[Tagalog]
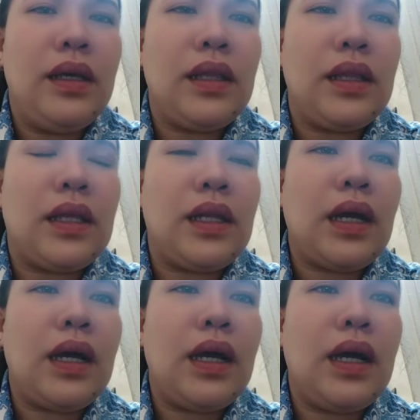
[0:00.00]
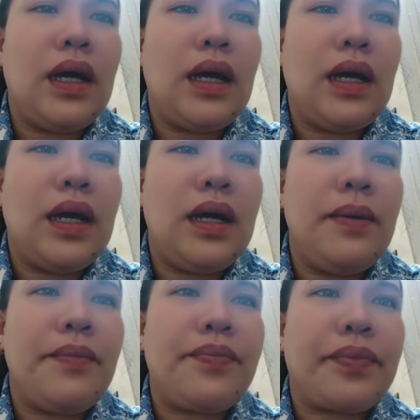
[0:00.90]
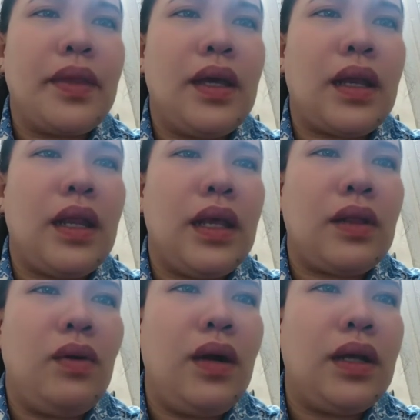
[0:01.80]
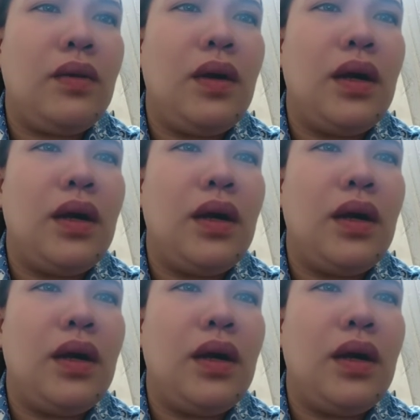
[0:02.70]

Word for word: Hindi nakaka-relate kung ano